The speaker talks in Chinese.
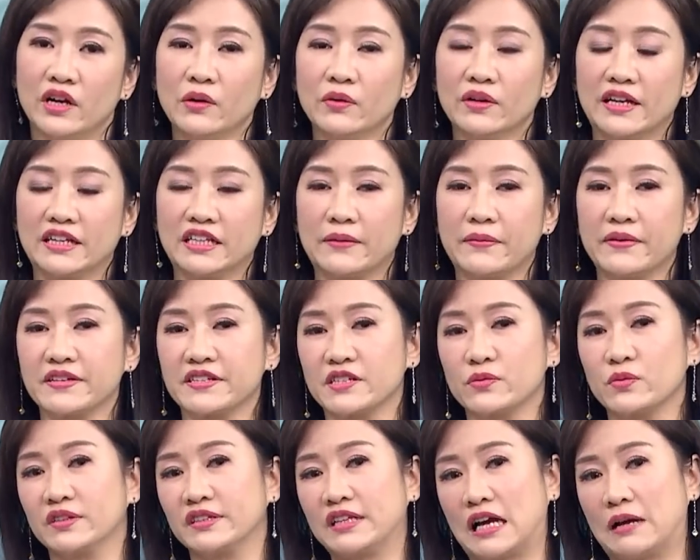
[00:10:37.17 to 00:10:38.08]
欢迎回来，TBS
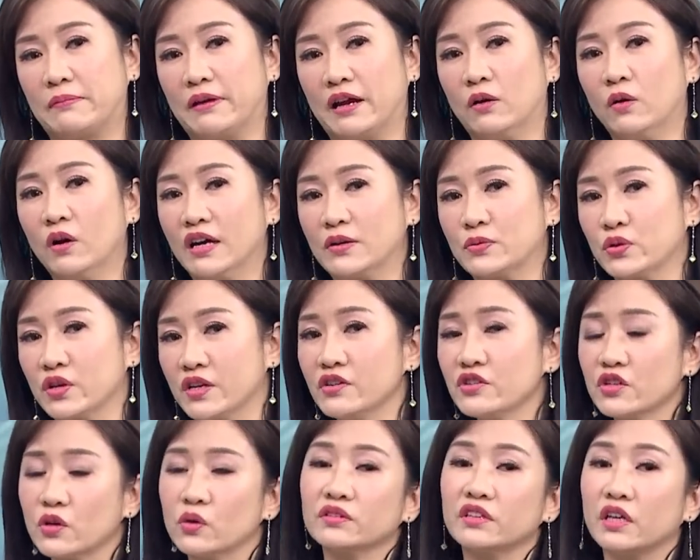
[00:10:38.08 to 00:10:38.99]
新闻大白话。
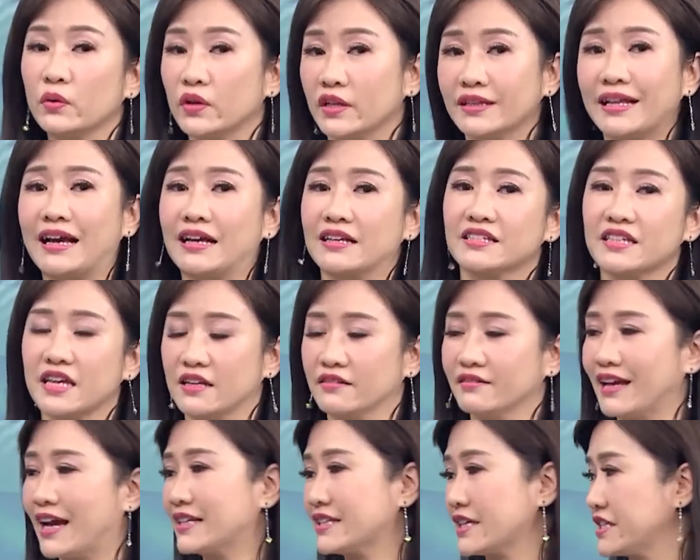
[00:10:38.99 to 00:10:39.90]
全球能源大
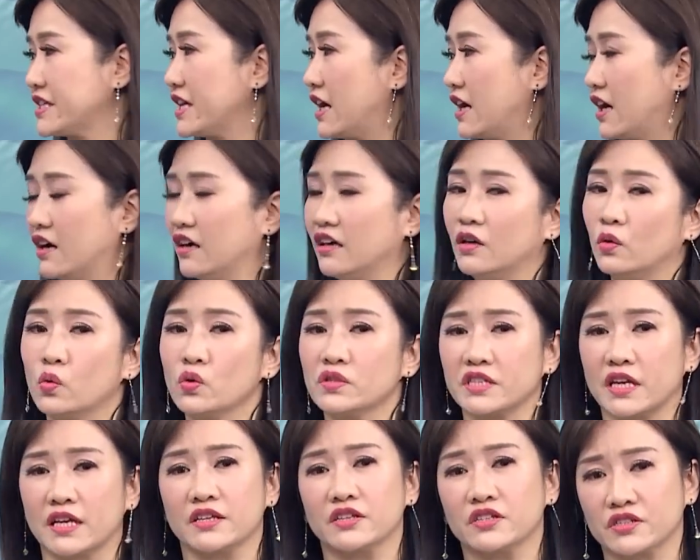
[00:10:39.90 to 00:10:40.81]
战，大家在抢啊！俄乌
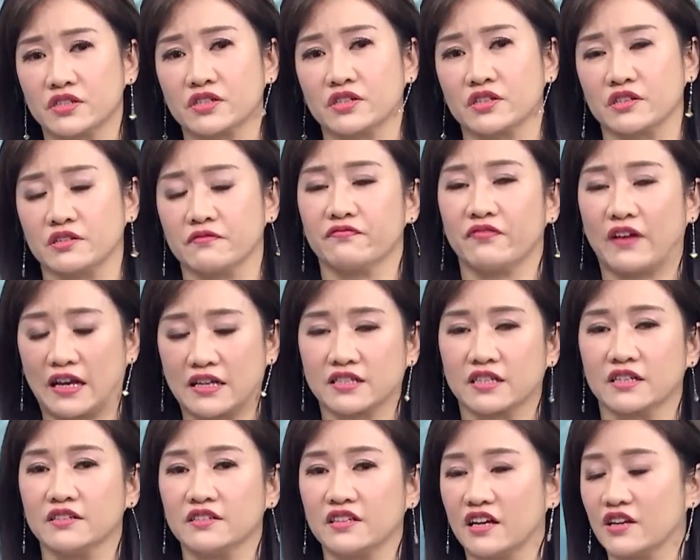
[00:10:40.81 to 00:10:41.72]
战事发
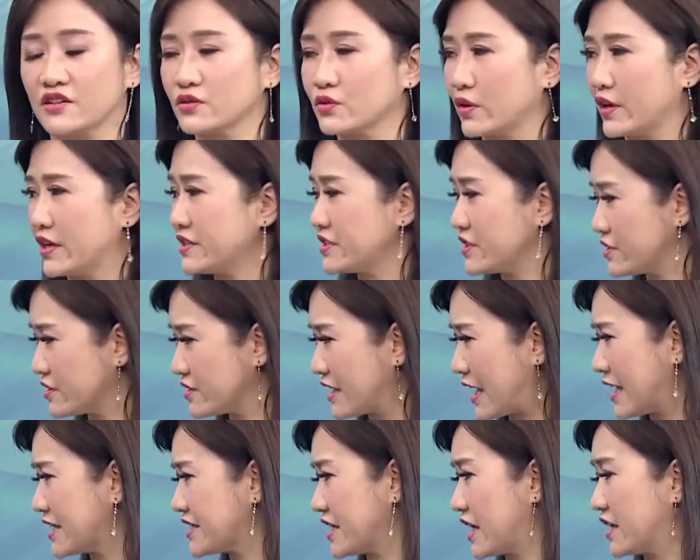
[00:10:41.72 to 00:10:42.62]
生当中，哎，其实
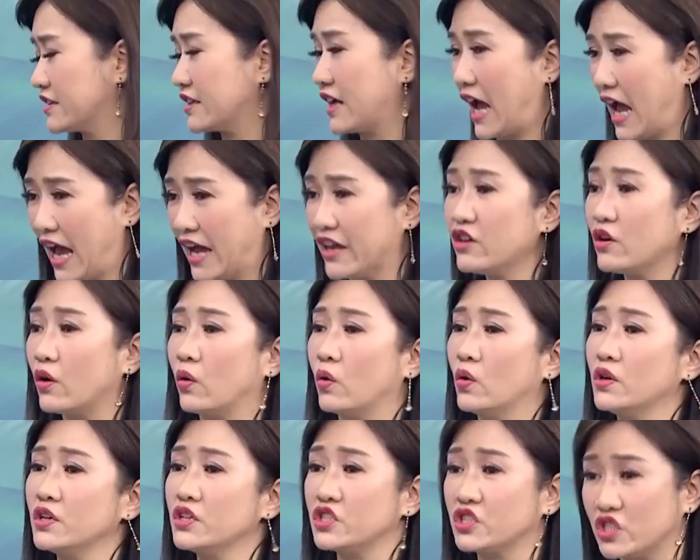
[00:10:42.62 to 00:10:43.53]
大家抢的还有
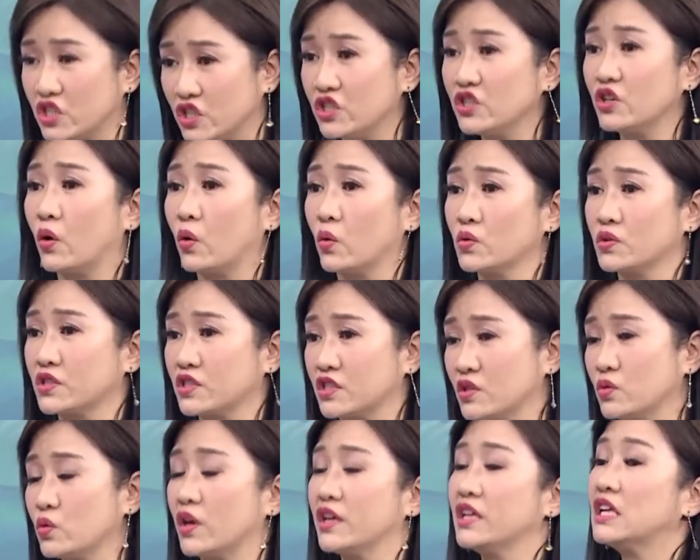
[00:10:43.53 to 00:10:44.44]
稀有
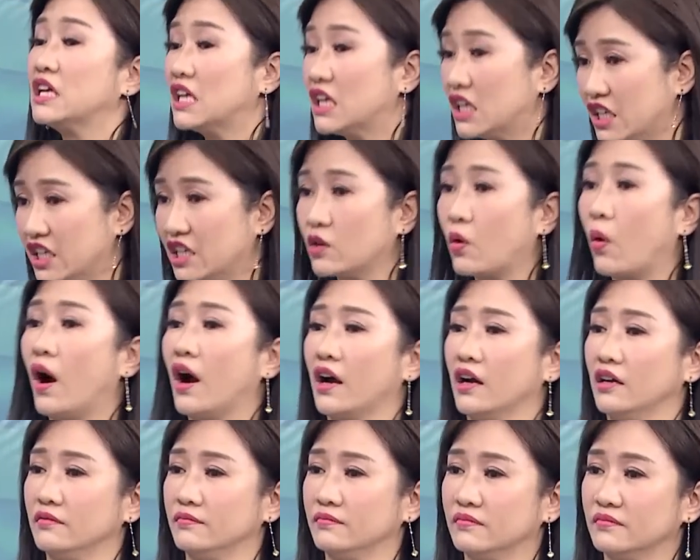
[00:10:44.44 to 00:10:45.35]
资源锂
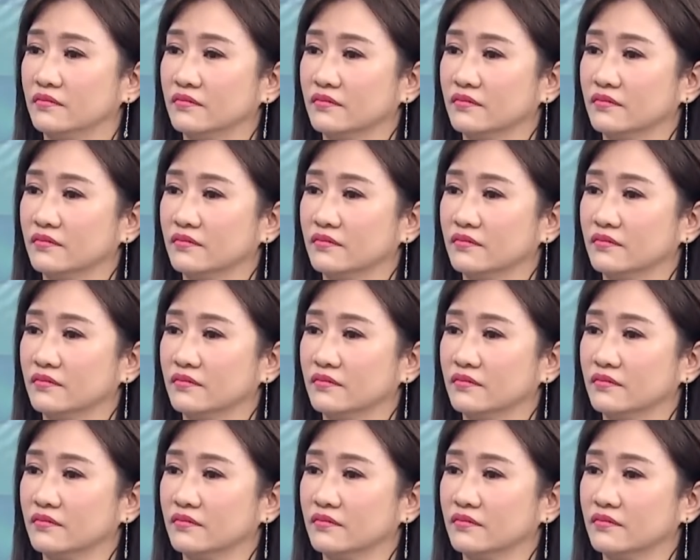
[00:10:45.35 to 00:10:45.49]
矿。